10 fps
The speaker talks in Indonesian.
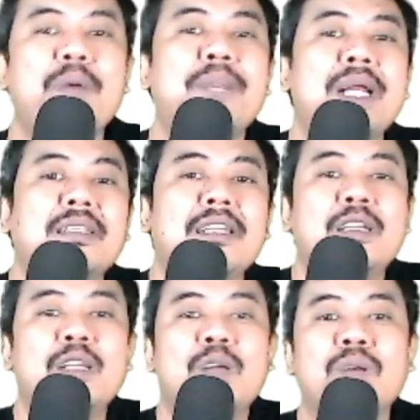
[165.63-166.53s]
praktik
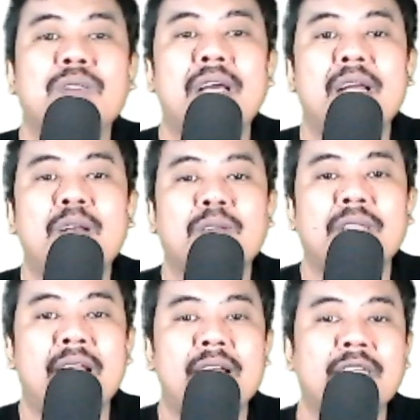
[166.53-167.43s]
di kota
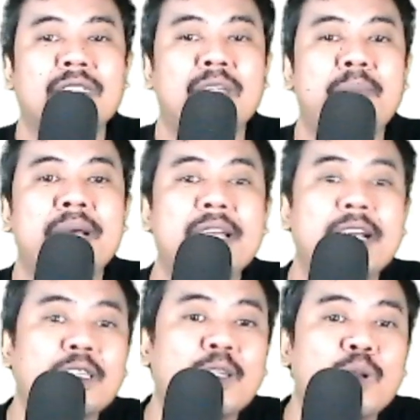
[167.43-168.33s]
Dokter Ana
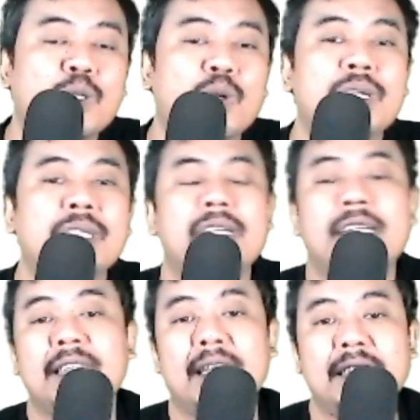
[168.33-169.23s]
terbayang terus kondisi
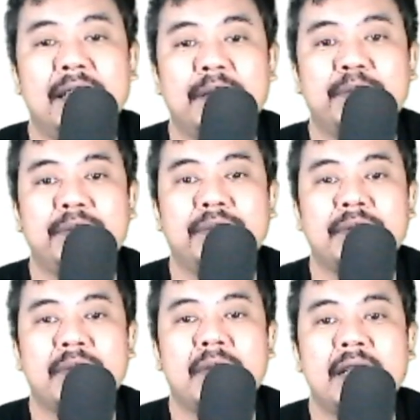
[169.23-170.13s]
desanya.
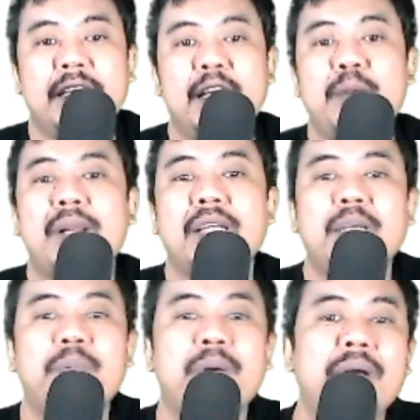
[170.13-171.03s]
Ia merasa
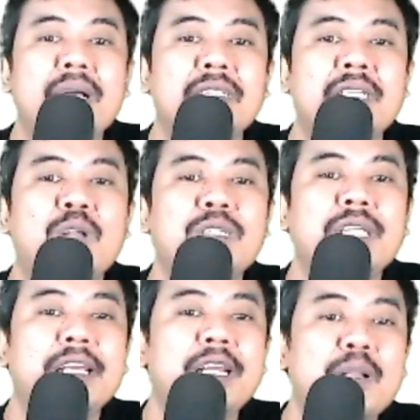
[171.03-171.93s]
bahwa seharusnya
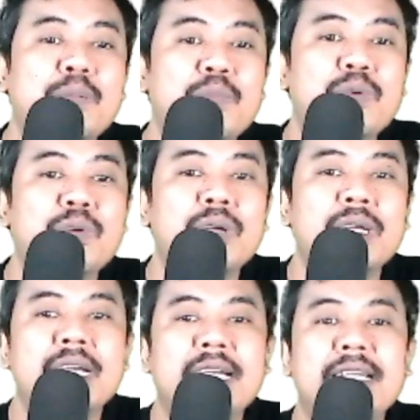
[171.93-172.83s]
ilmu
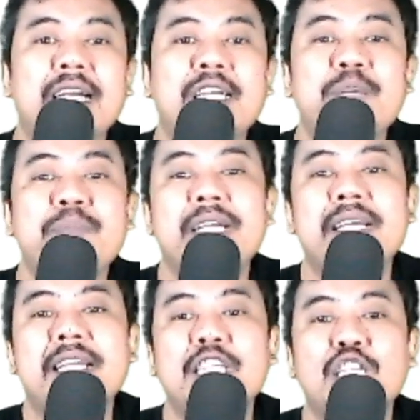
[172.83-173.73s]
yang
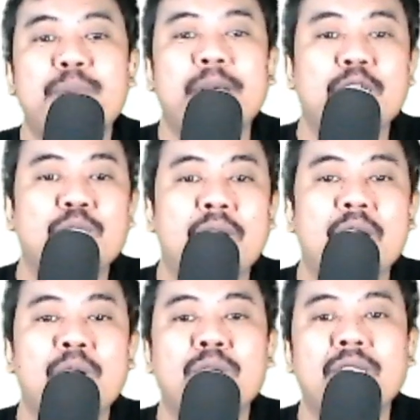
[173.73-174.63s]
dimilikinya sebagai
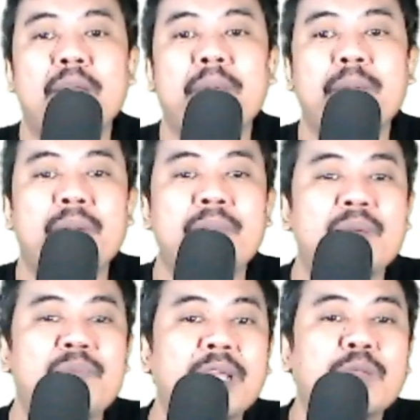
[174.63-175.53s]
seorang dokter dapat
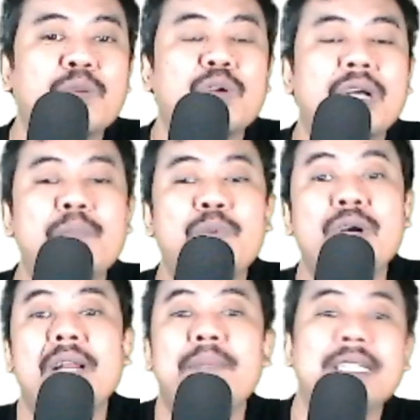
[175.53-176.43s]
bermanfaat untuk kampung
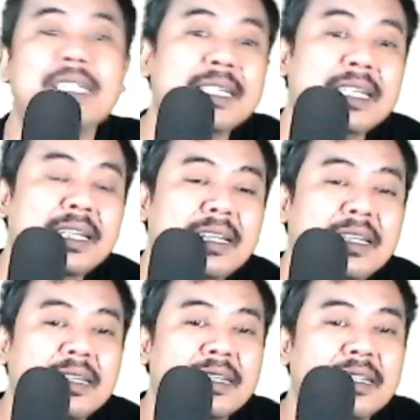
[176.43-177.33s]
halamannya sendiri.
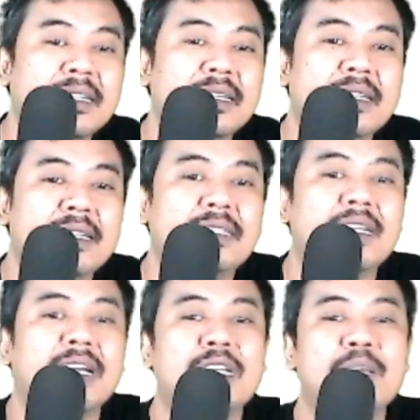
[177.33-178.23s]

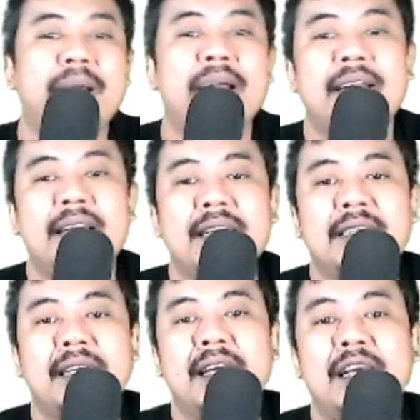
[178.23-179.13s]
Jadi Pak Adri,
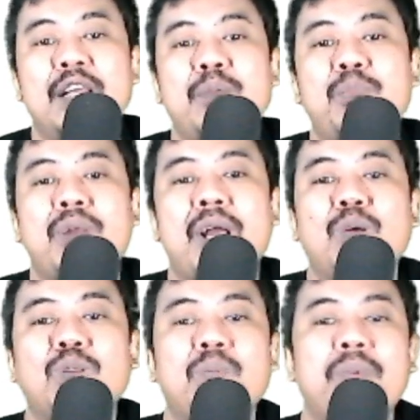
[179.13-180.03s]
saya ini pulang
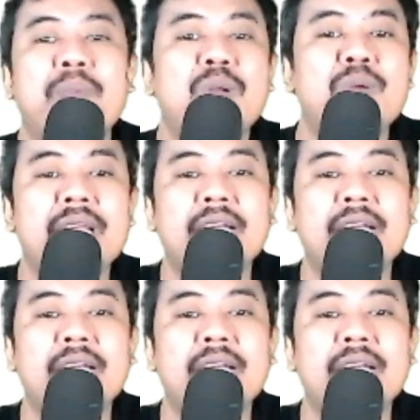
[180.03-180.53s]
untuk memenuhi niat